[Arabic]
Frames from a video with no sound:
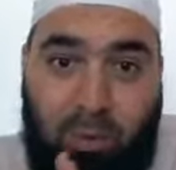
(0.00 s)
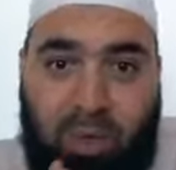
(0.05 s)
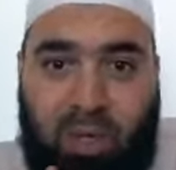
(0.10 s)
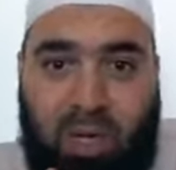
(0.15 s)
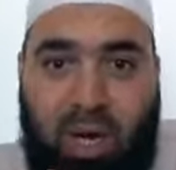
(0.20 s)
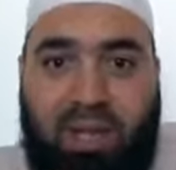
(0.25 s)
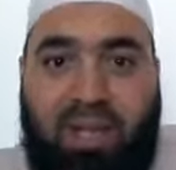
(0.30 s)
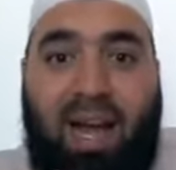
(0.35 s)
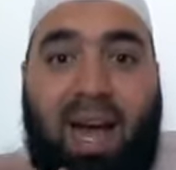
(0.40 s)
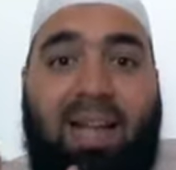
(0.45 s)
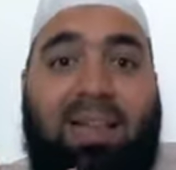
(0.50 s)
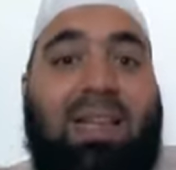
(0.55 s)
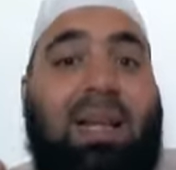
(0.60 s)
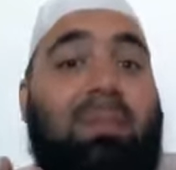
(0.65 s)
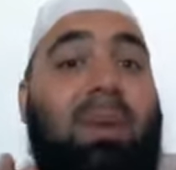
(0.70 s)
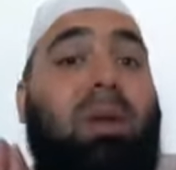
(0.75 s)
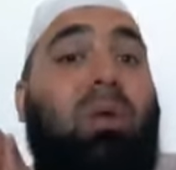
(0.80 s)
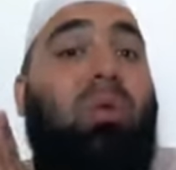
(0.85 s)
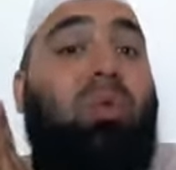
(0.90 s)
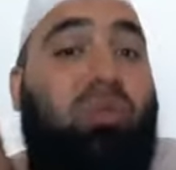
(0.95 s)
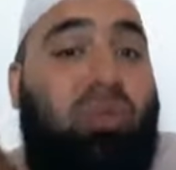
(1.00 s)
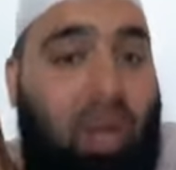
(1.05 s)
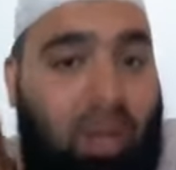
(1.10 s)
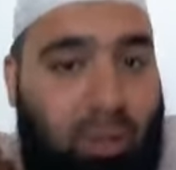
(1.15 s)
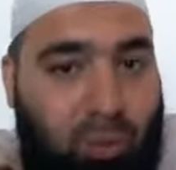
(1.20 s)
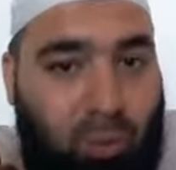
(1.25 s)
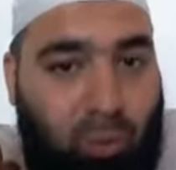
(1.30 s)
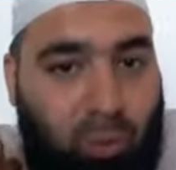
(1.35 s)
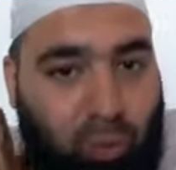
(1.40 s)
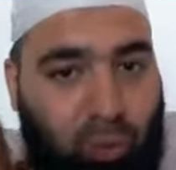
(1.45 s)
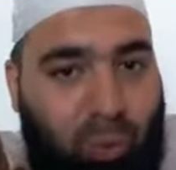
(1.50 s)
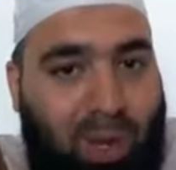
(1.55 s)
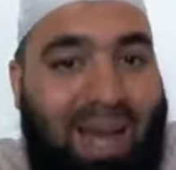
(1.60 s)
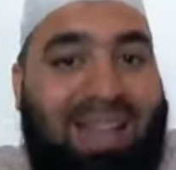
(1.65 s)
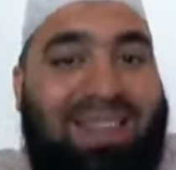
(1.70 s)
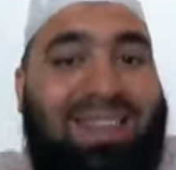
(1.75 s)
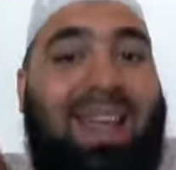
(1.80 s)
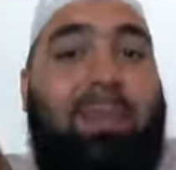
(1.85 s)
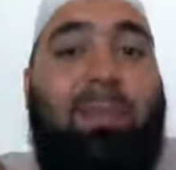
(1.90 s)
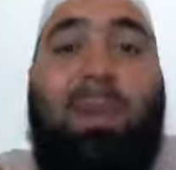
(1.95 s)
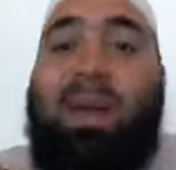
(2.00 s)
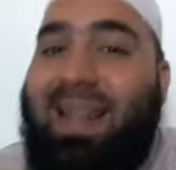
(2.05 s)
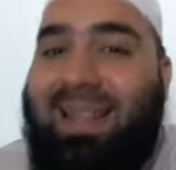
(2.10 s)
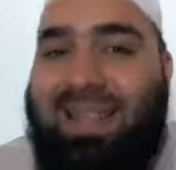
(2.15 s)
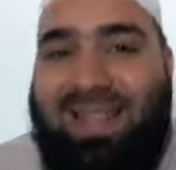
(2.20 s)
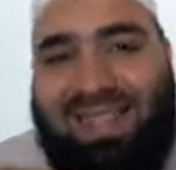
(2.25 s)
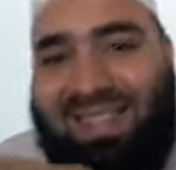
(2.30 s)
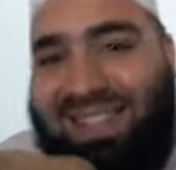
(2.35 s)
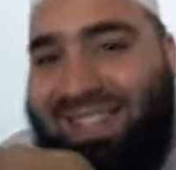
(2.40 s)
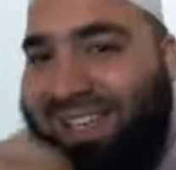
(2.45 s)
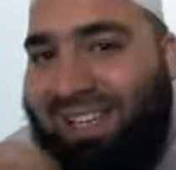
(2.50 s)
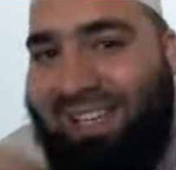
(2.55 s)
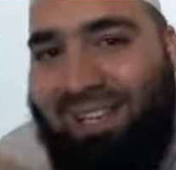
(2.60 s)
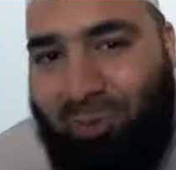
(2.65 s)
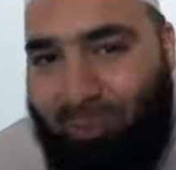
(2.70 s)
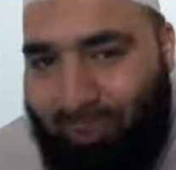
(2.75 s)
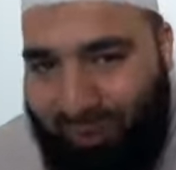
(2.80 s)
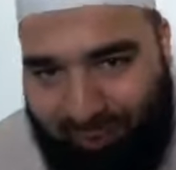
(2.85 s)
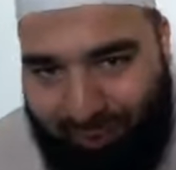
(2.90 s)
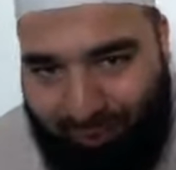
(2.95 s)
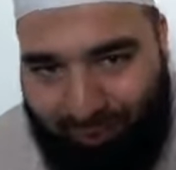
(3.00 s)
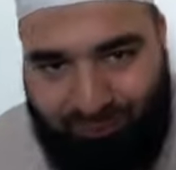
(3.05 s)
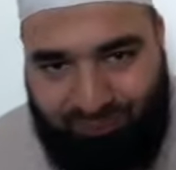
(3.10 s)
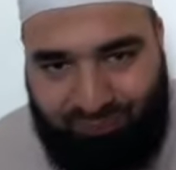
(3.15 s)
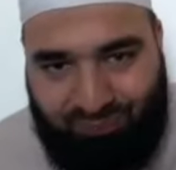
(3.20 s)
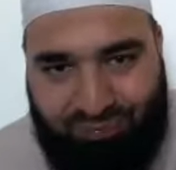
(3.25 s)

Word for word: الوقايه حتى ما نوصل ونوقع زي ما ناس كثير وقعوا